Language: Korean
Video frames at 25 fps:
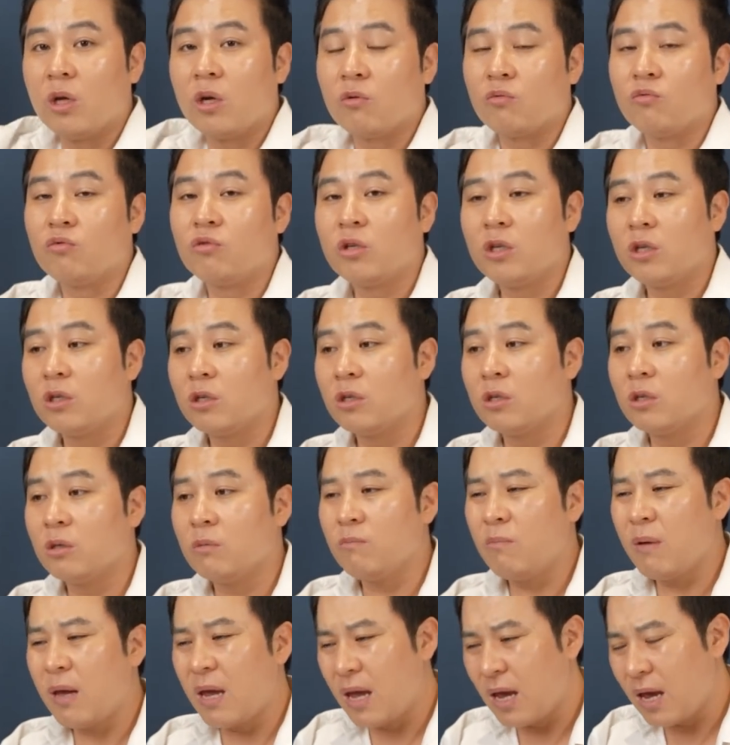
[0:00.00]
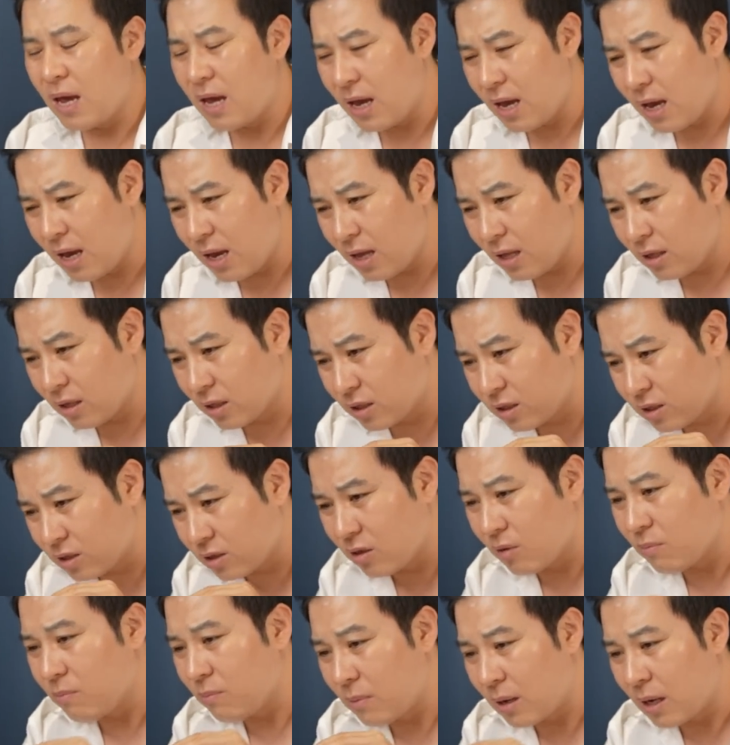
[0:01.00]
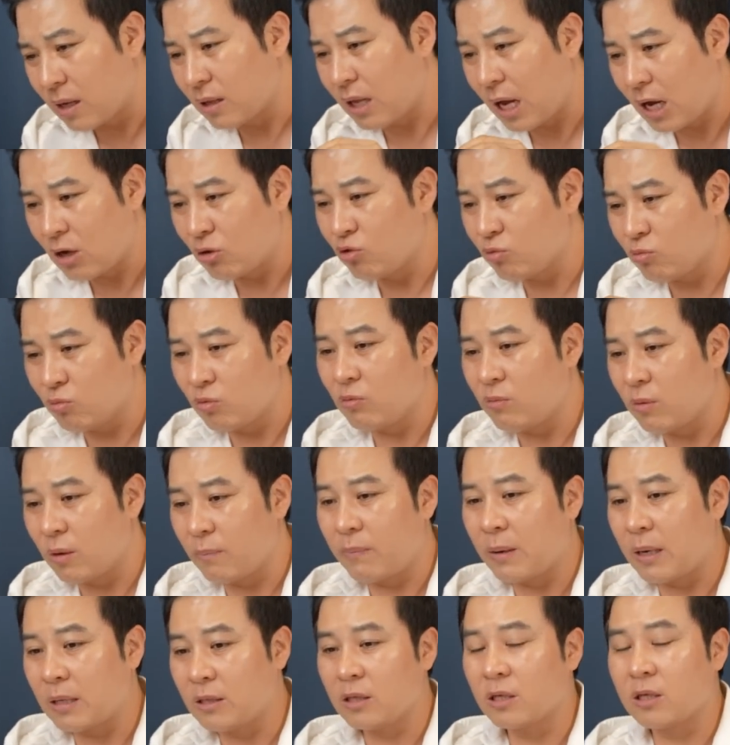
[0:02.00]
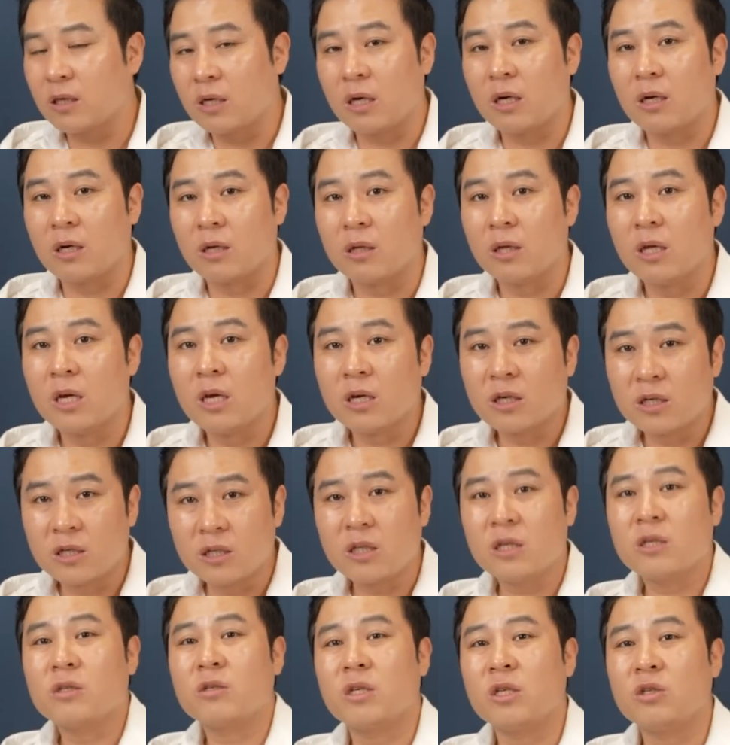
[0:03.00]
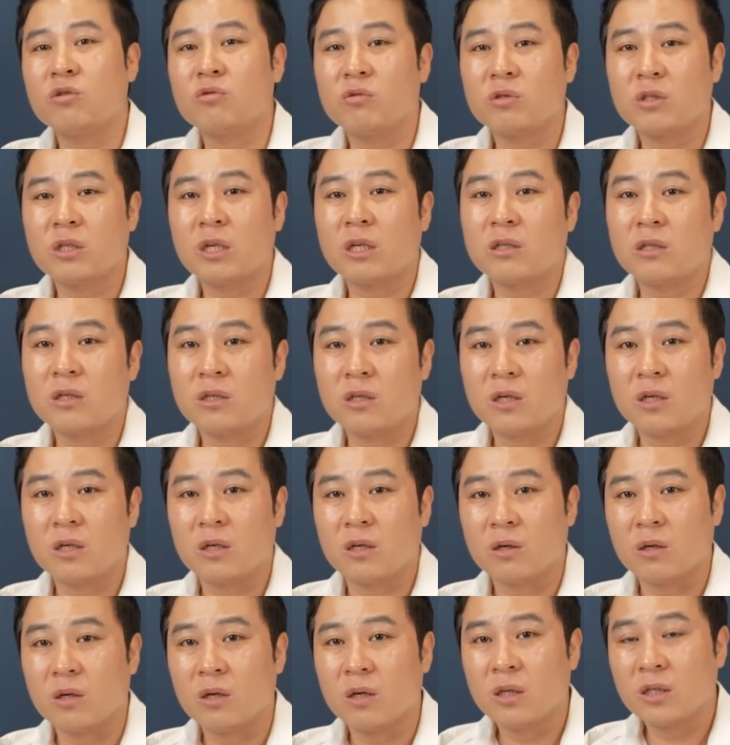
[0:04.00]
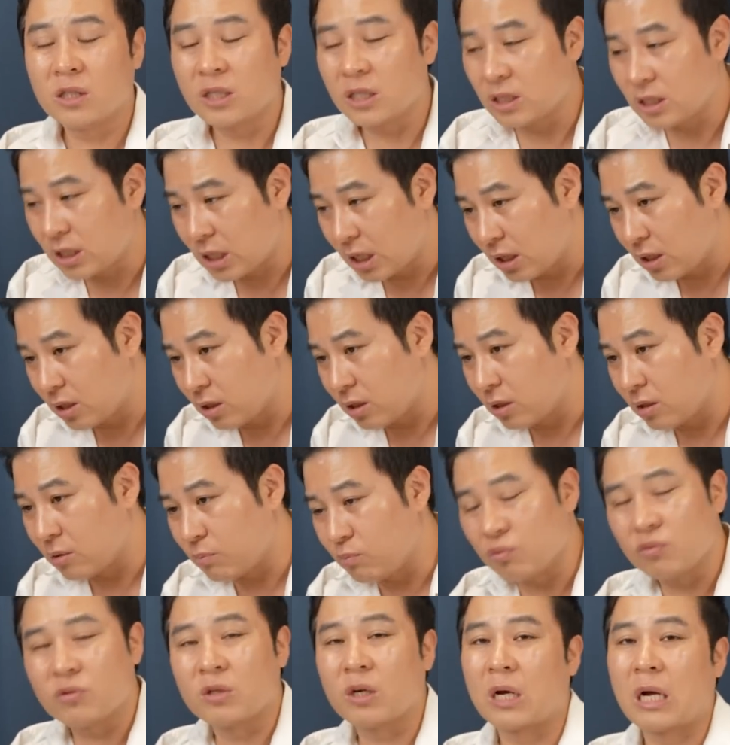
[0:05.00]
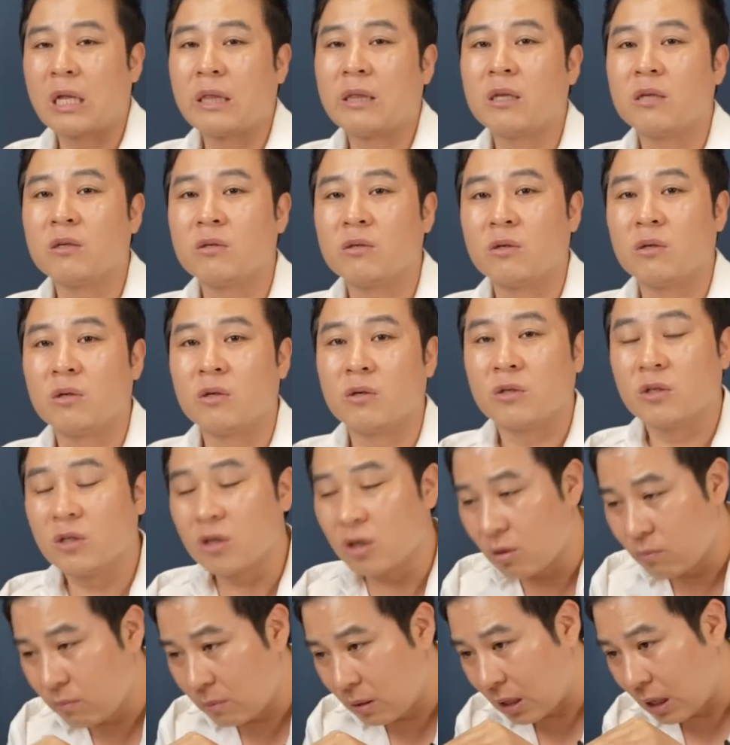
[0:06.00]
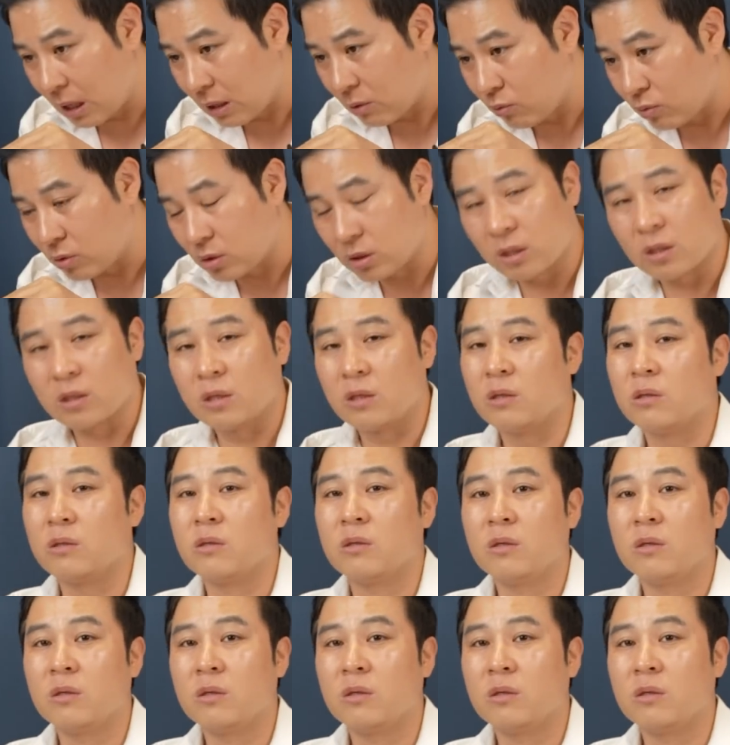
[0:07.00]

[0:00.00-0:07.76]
우리는 맨 그것만 한 우물만 파니까 그들 기술자들이 직장인들이 부자가 안 되는 거예요. 그것만 알고 있잖아요.